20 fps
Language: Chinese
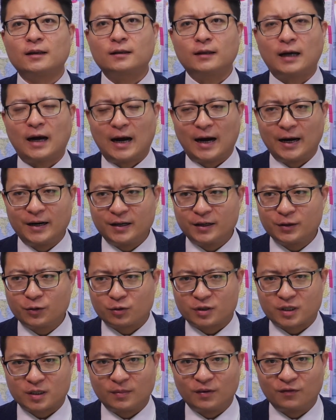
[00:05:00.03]
他还能
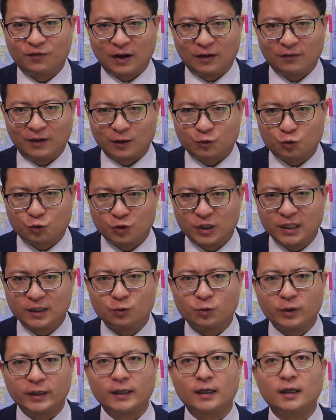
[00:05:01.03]
有什么方法去
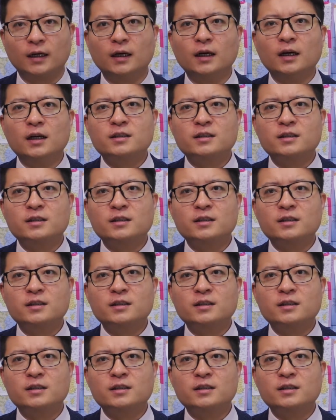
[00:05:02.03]
应对呢？